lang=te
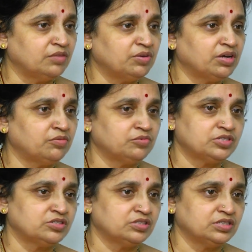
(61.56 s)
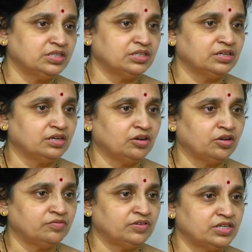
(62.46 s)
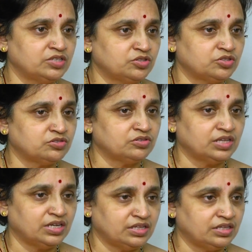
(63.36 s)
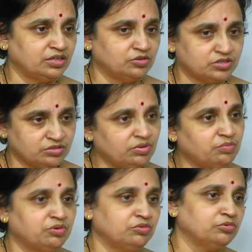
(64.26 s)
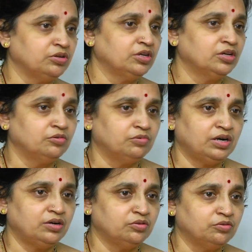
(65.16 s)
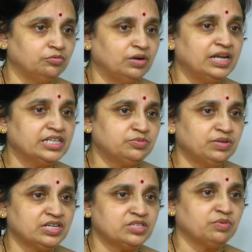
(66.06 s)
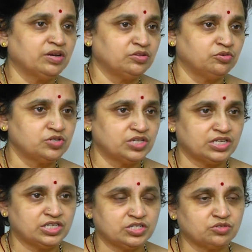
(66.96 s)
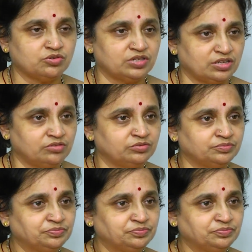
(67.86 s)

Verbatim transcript: ఆ నమ్మకం వస్తుంది ఆ కాన్ఫిడెన్స్ వస్తుంది అనే దానికోసం ఇప్పుడు వాళ్ళు వాళ్ళ ఎక్స్పీరియన్స్ మనతో షేర్ చేసుకుంటారు